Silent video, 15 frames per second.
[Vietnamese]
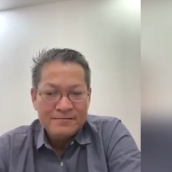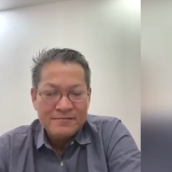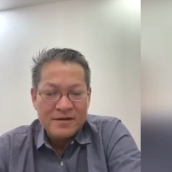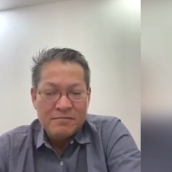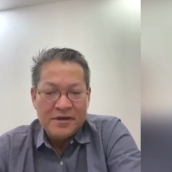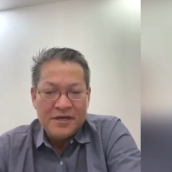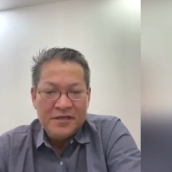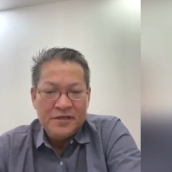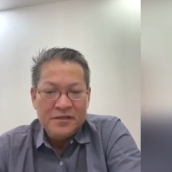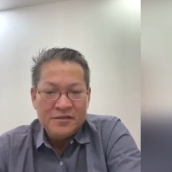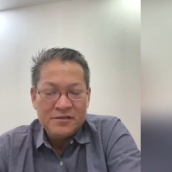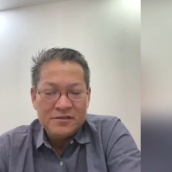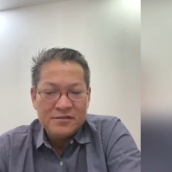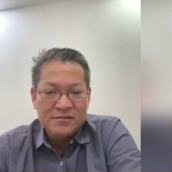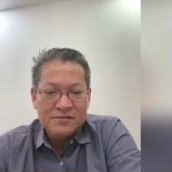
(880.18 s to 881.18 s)
đầm bấy
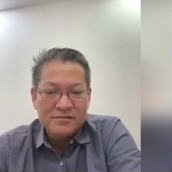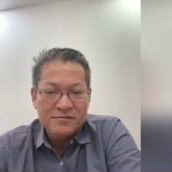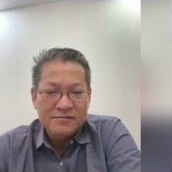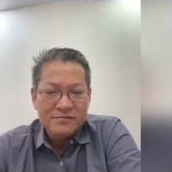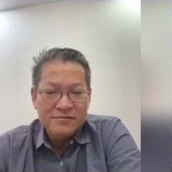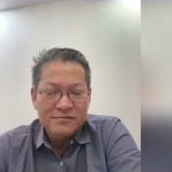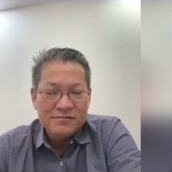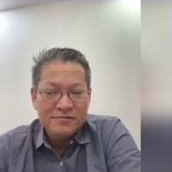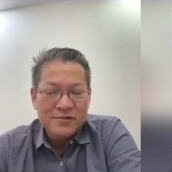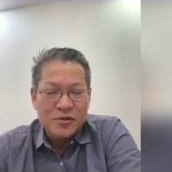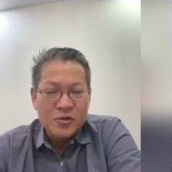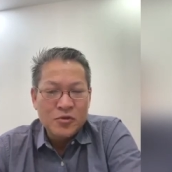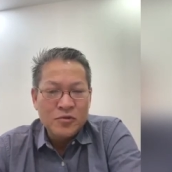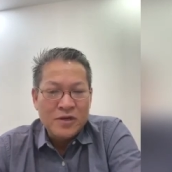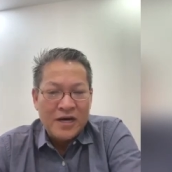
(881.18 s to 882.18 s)

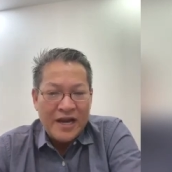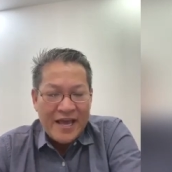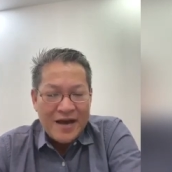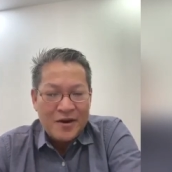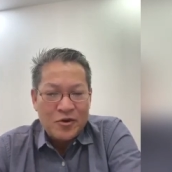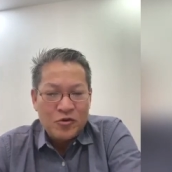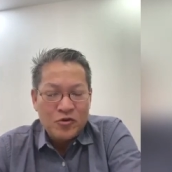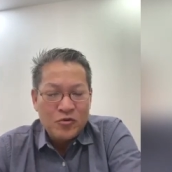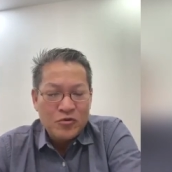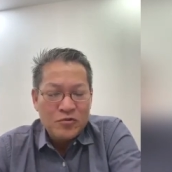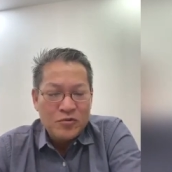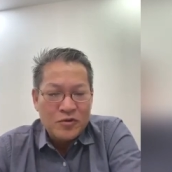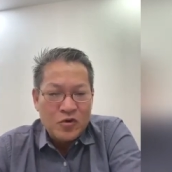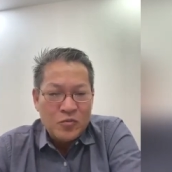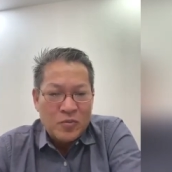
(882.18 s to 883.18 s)
rô cẩn lẹ
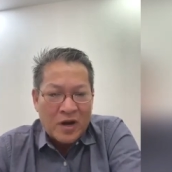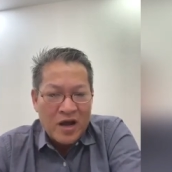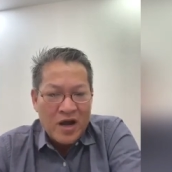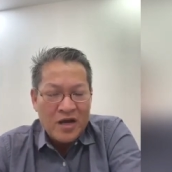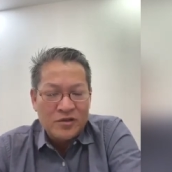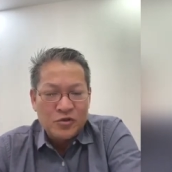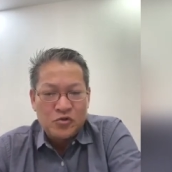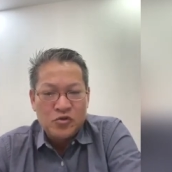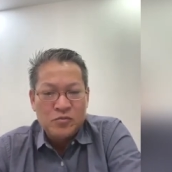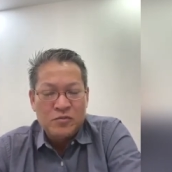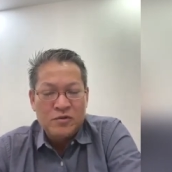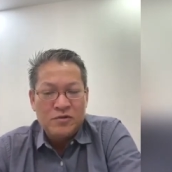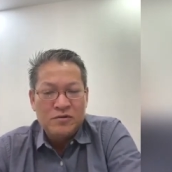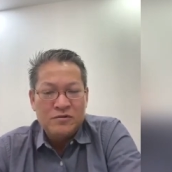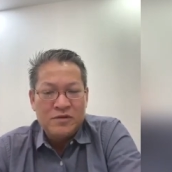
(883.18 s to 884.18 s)
rô bờ để chuộc
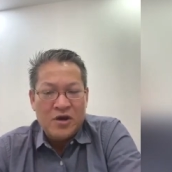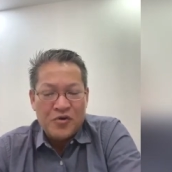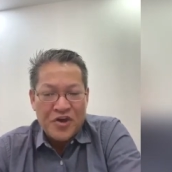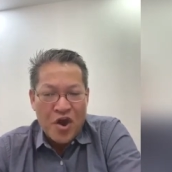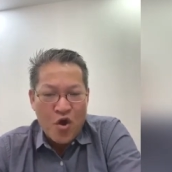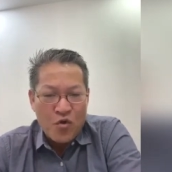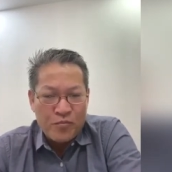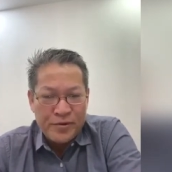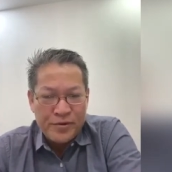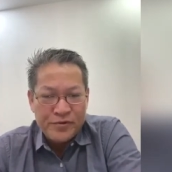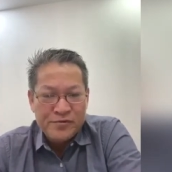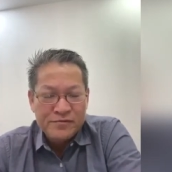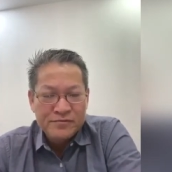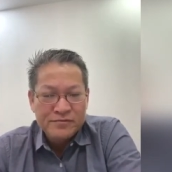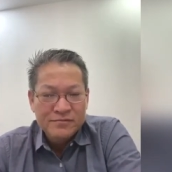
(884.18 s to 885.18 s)
để ông nhà hồng piu
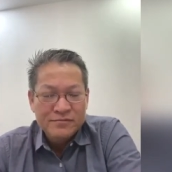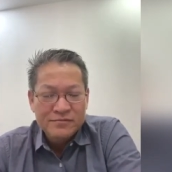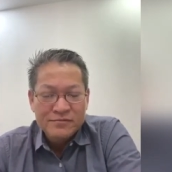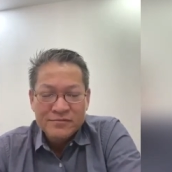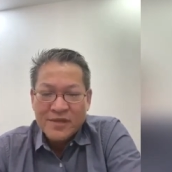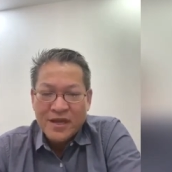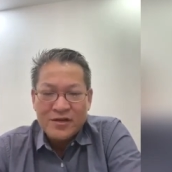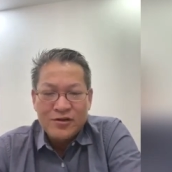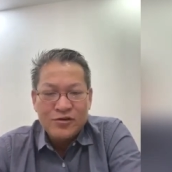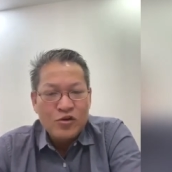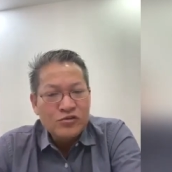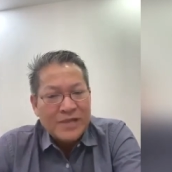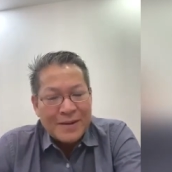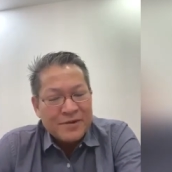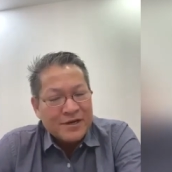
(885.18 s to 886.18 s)
tay đâu
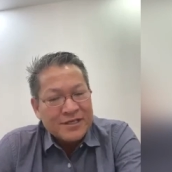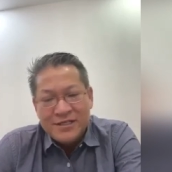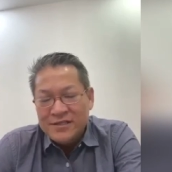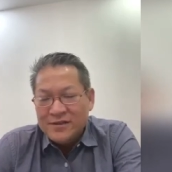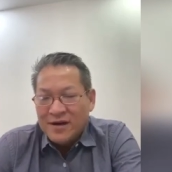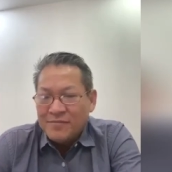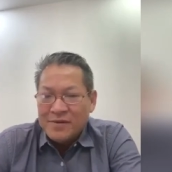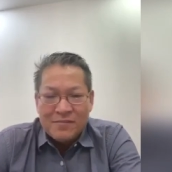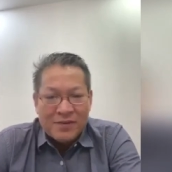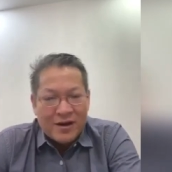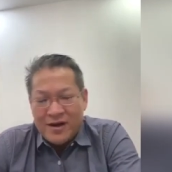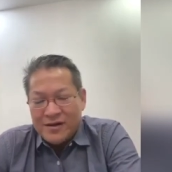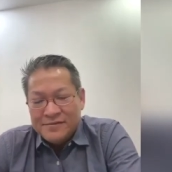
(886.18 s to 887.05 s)
rô cha mặt khơi ăn miếng bờ